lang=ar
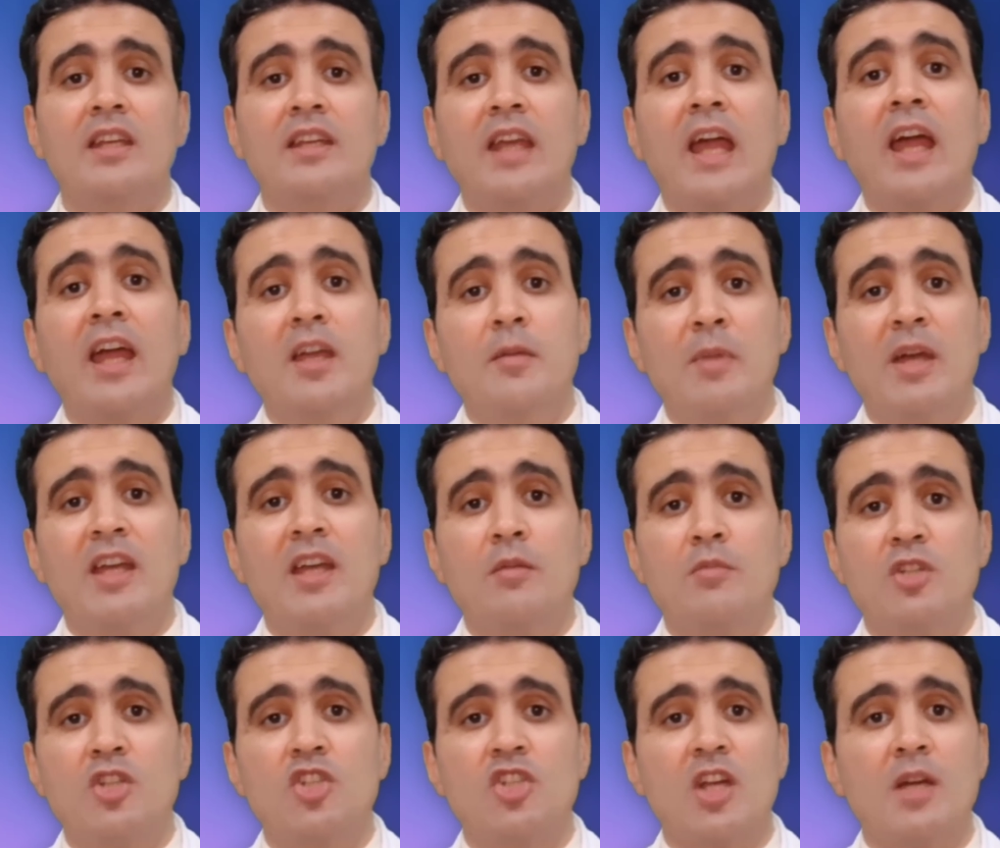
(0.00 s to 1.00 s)
كحمايه
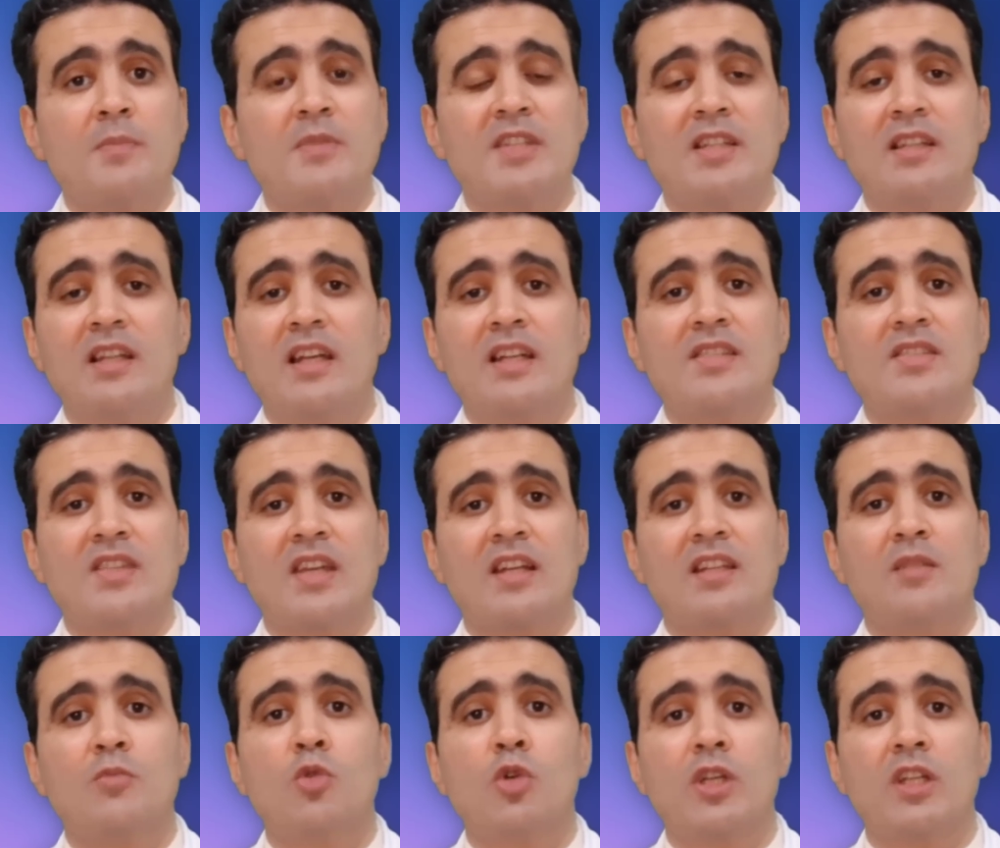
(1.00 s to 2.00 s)
من الشمس اللي انا
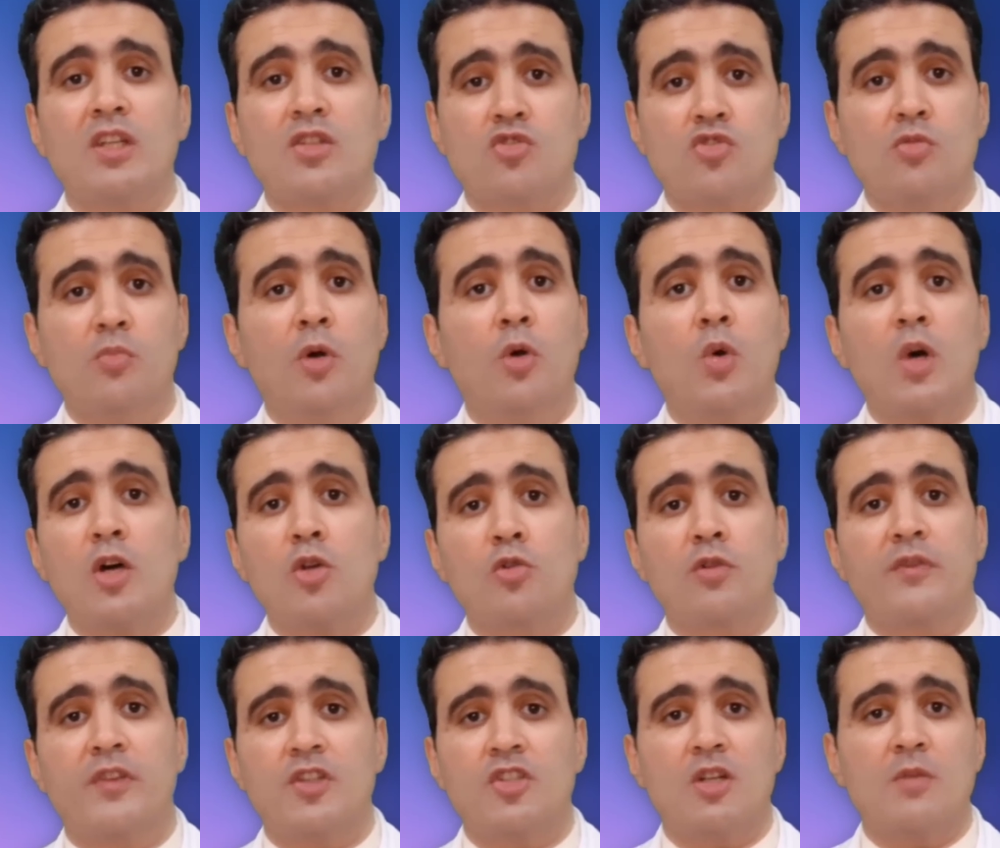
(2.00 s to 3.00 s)
استخدمه كده الصبح
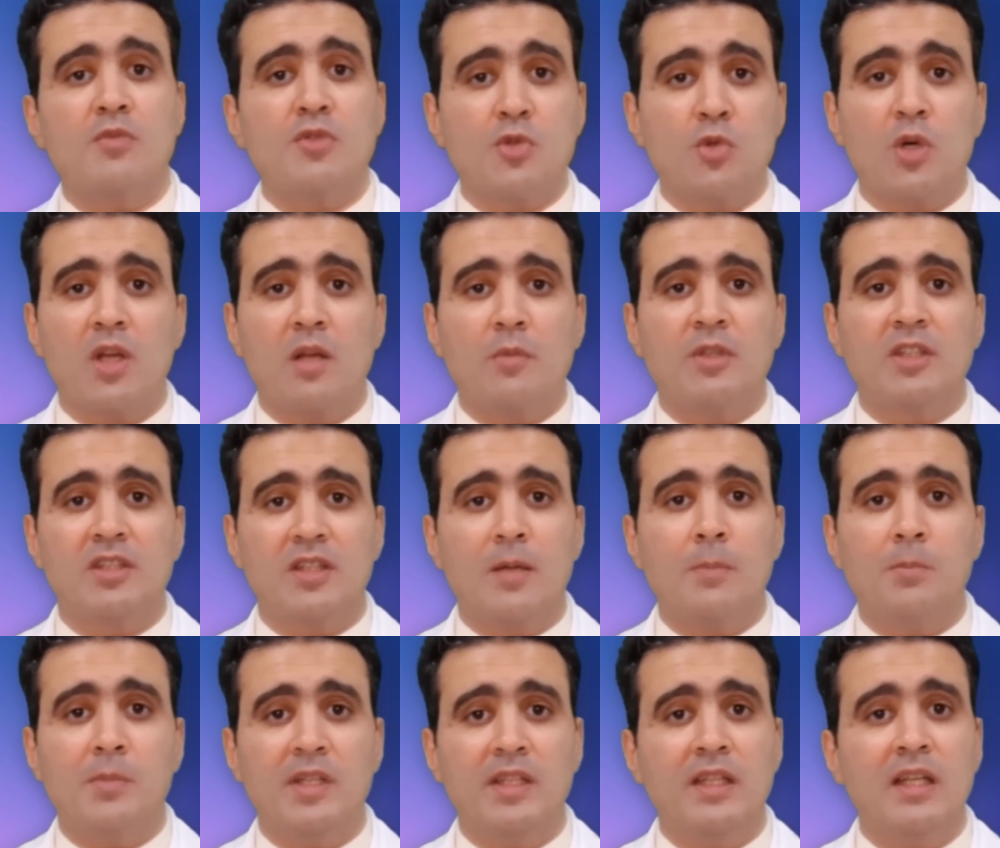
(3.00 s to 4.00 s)
واخرج في الشمس وانا
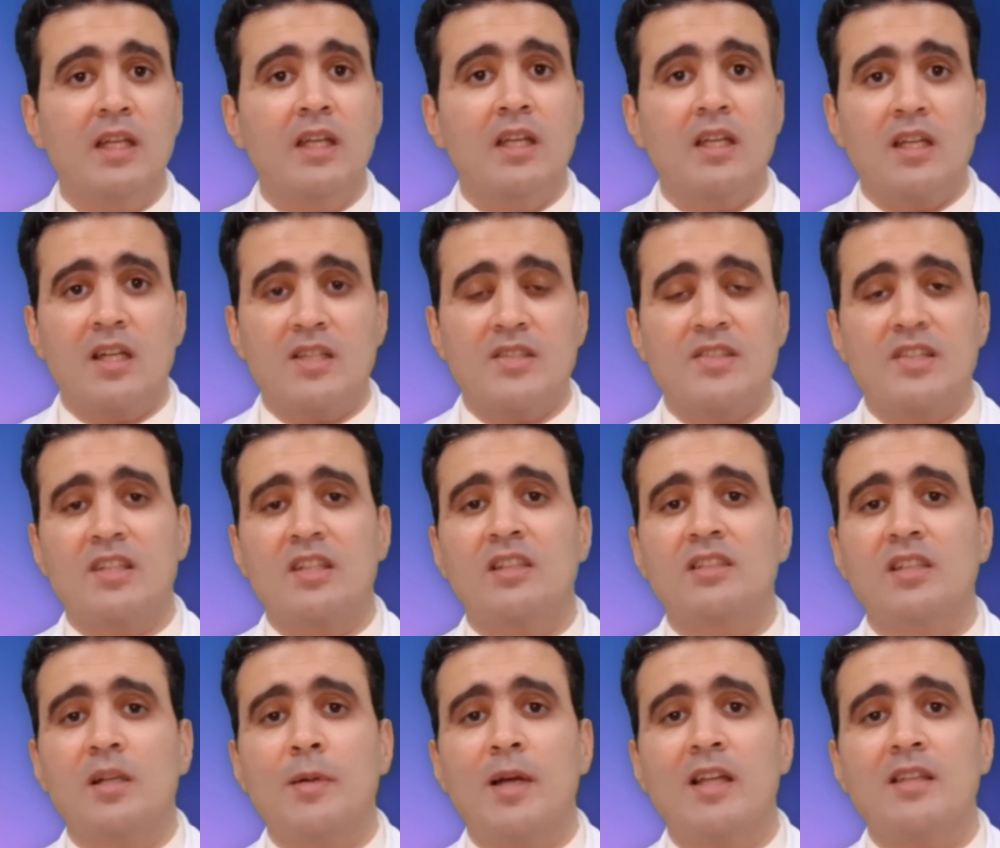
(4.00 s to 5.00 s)
مطمن خاصه
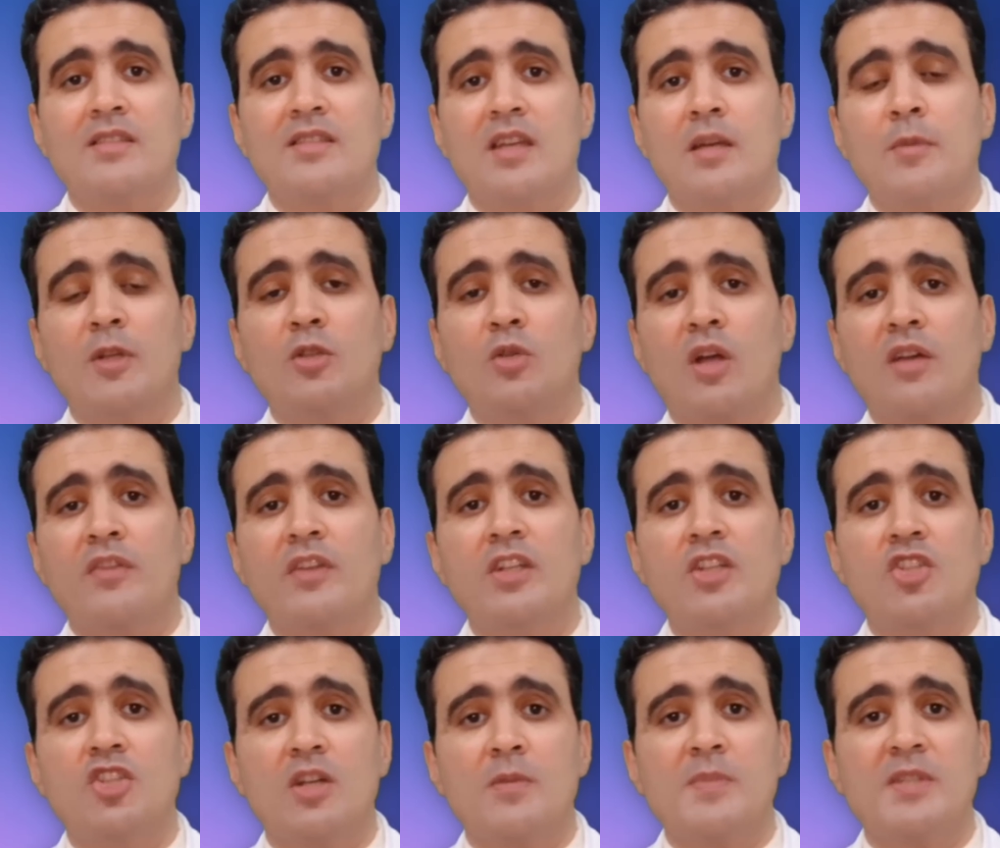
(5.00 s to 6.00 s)
طبعا زي ما انتم عارفين
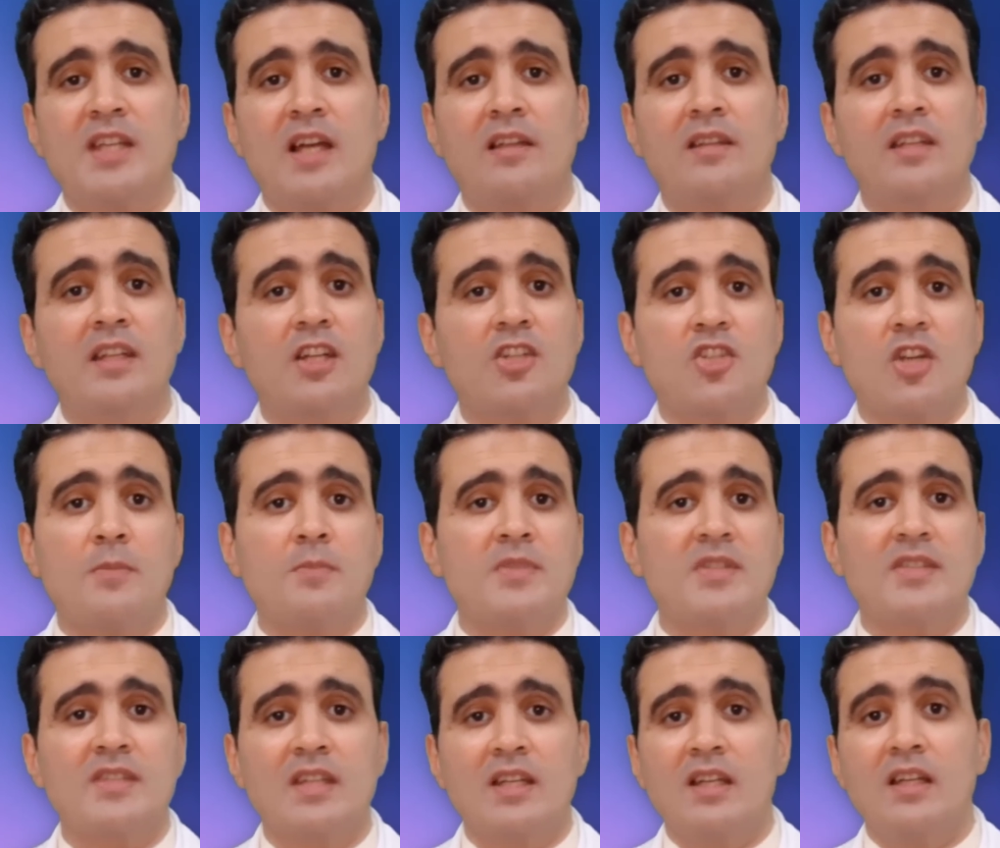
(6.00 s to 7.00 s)
الشمس عندنا
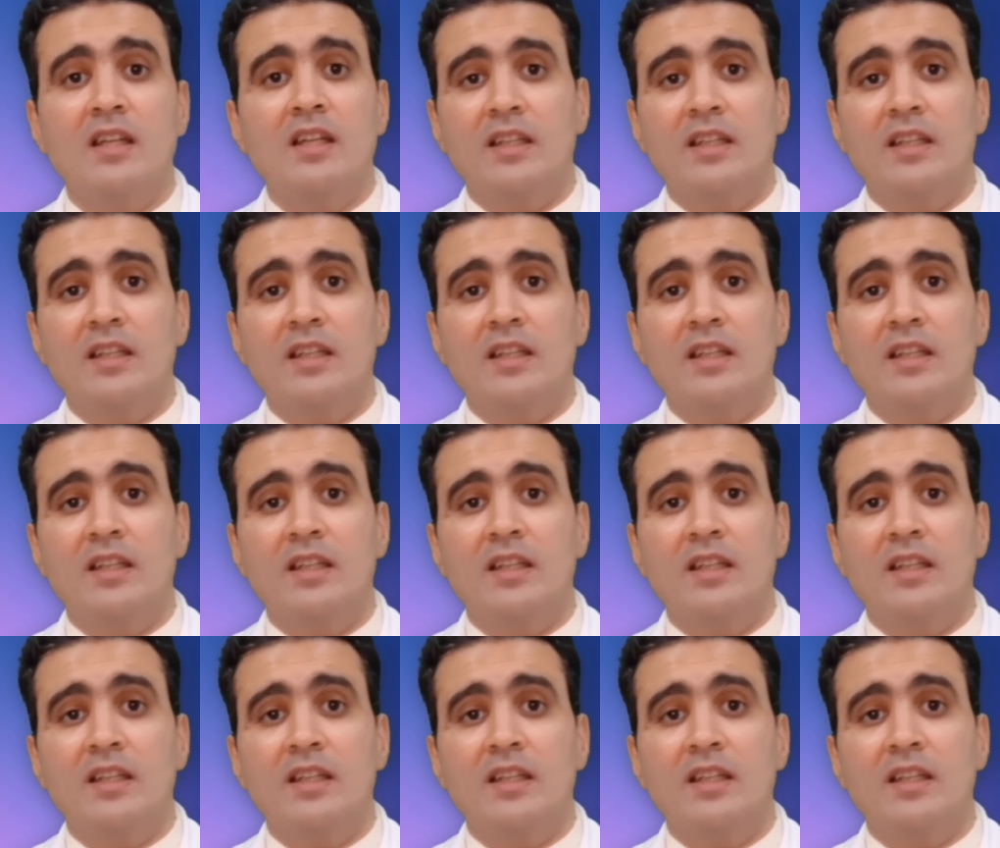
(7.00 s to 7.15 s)
شمس